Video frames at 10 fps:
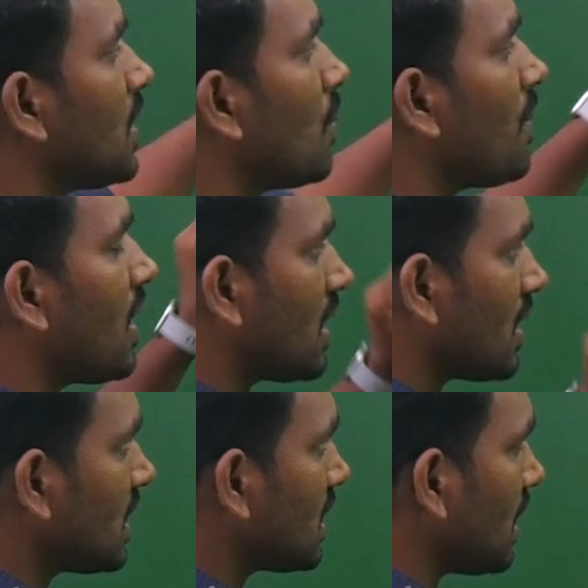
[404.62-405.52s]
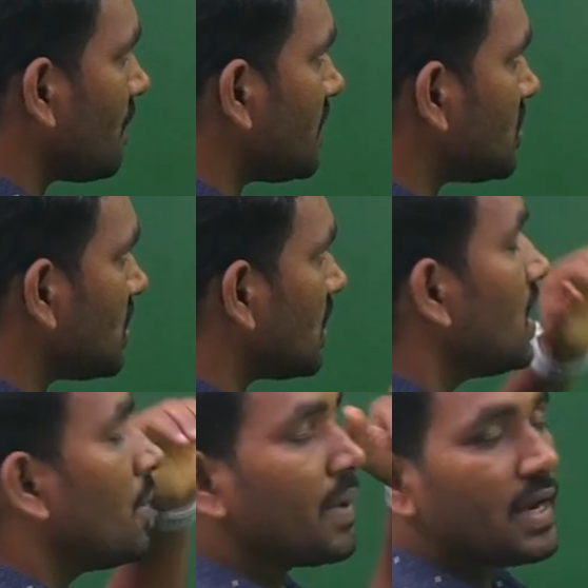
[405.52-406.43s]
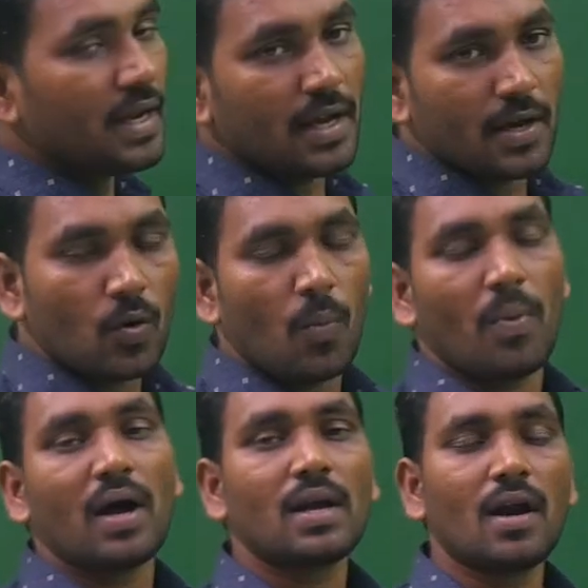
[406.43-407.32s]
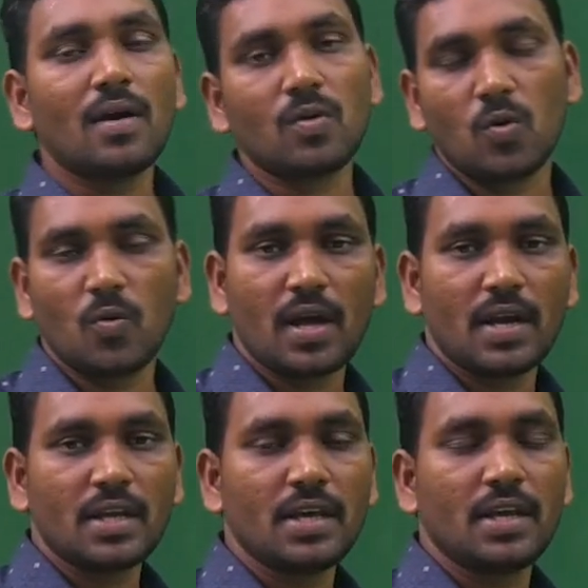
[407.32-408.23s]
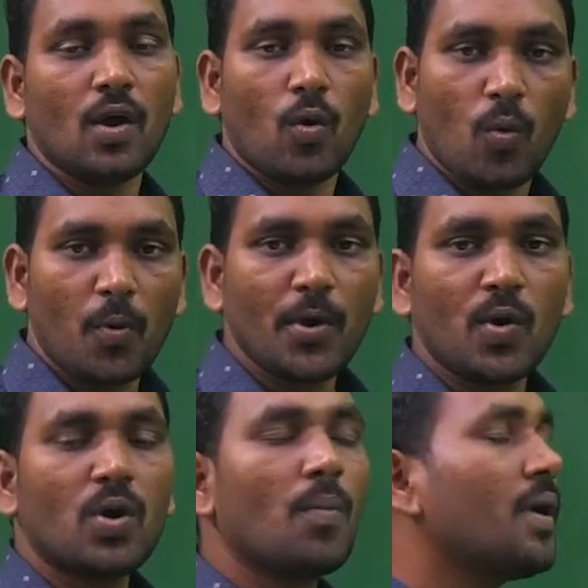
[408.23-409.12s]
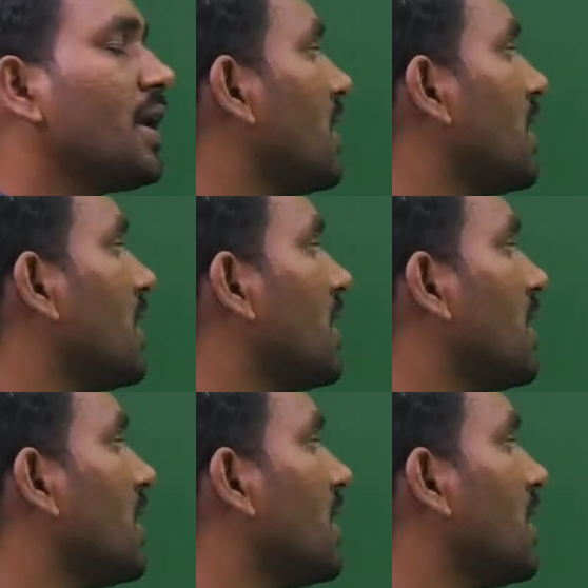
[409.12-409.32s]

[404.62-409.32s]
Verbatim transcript: ఏలో భాగంగా కల్పించింది మరి నువ్వు మాట్లాడుకోవడానికి ఉపయోగపడే